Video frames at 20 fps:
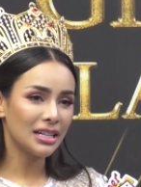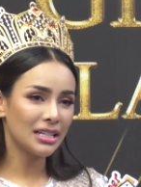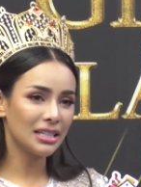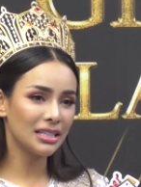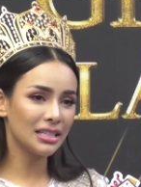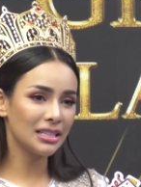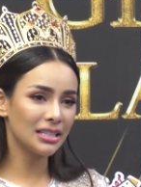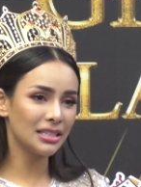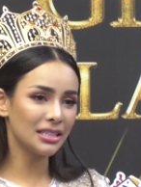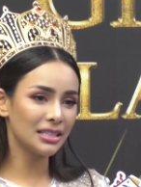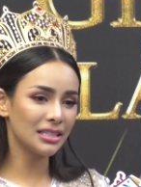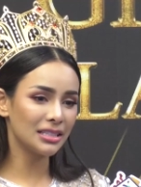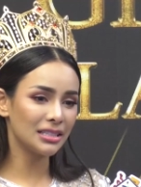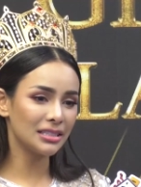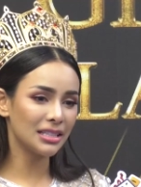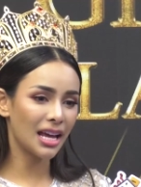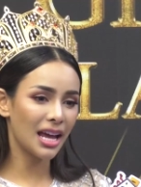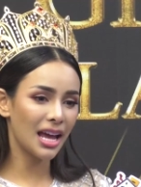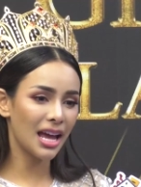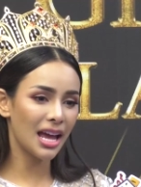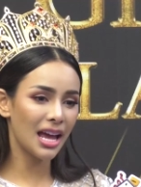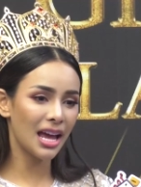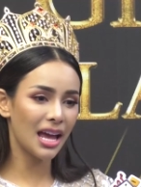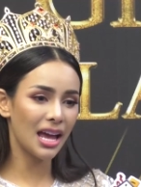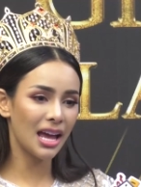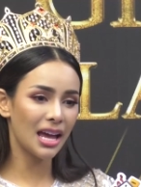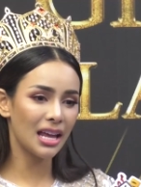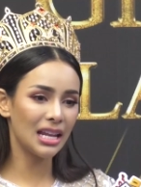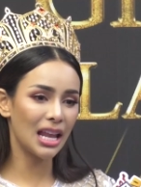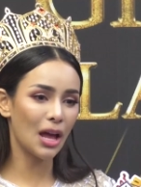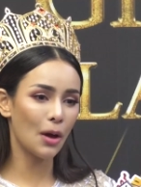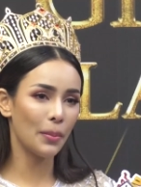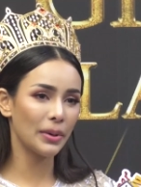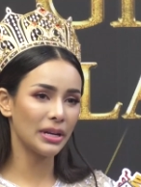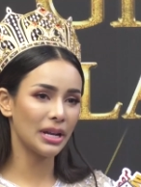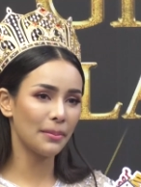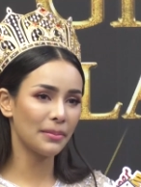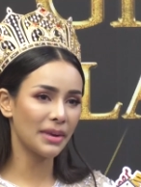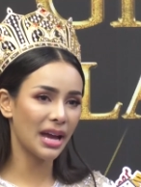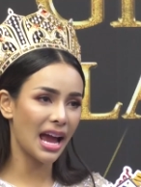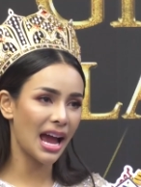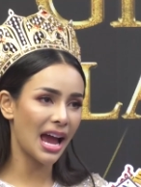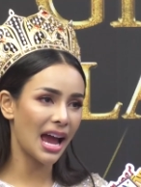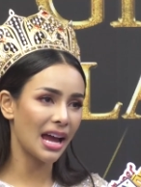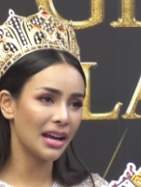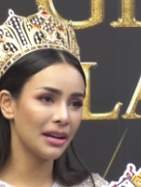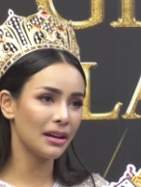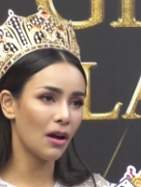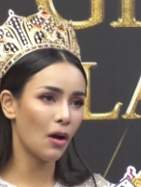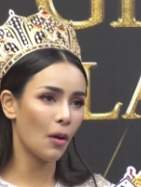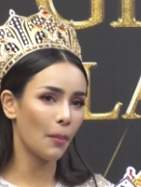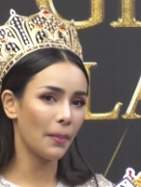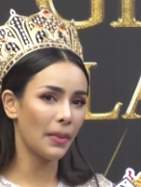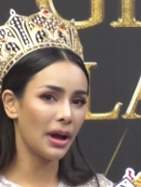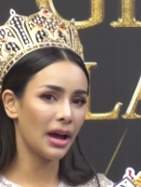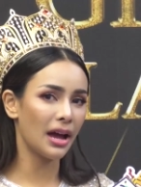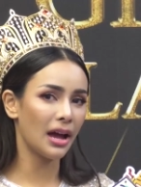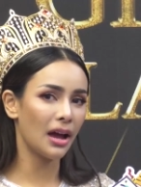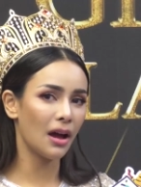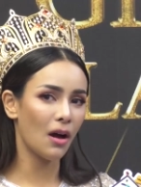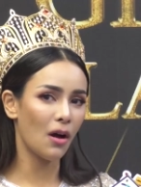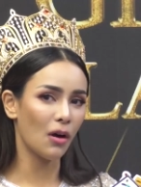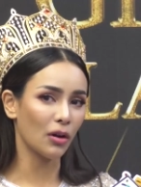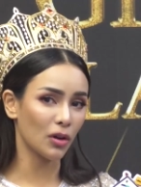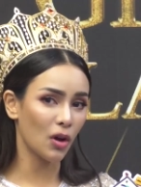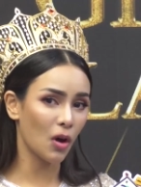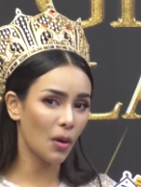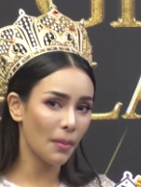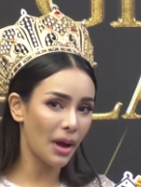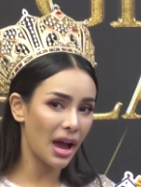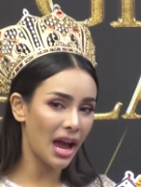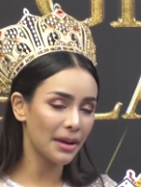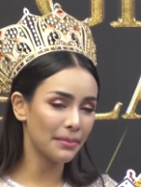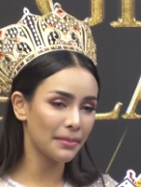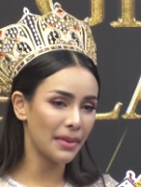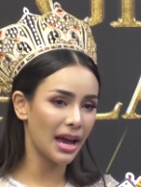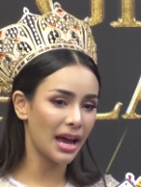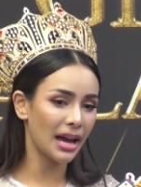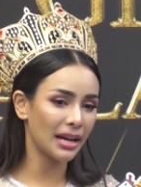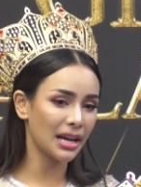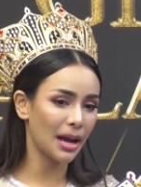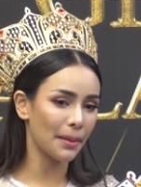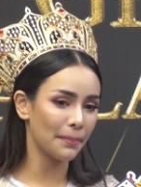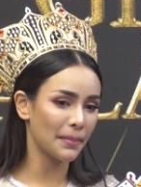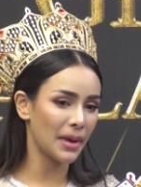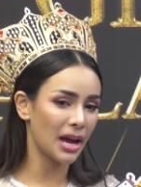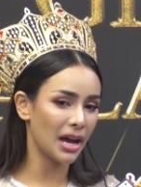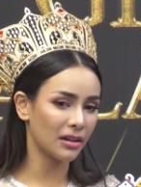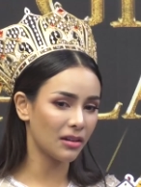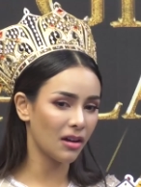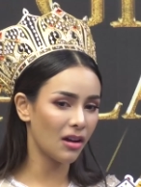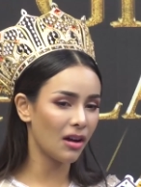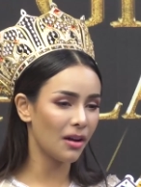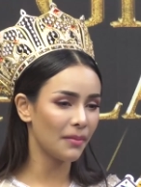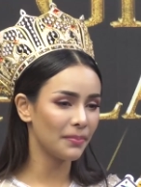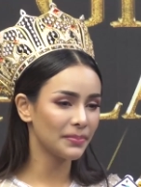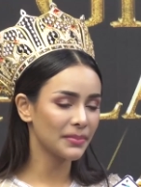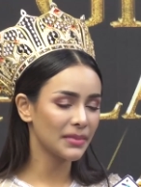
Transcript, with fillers: คือถ้าเราไปทำงานออกมาออกนอกบ้านมากลับมาก็